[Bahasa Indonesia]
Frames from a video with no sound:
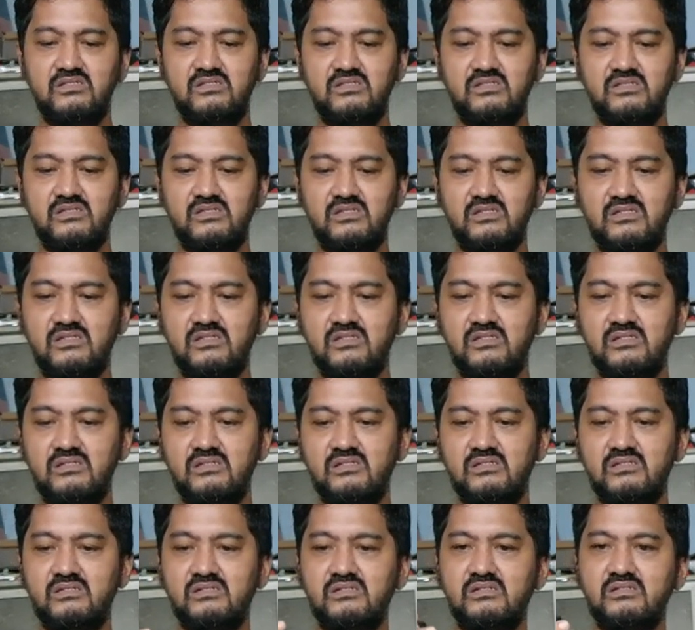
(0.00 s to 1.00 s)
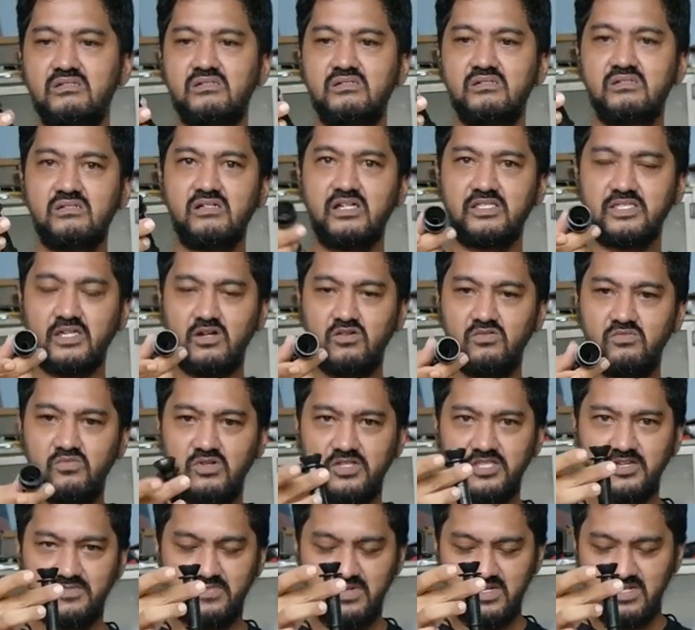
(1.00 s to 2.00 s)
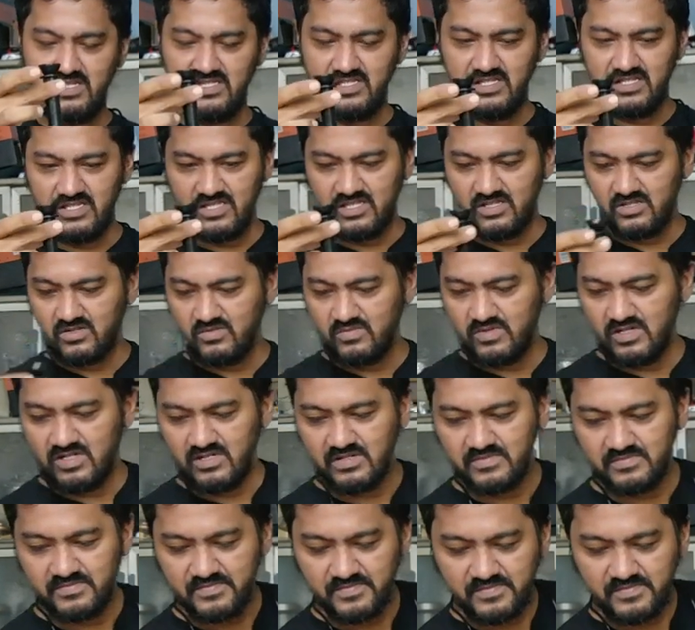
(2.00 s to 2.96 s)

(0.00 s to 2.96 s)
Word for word: ini nggak tahu buat apa nanti kita coba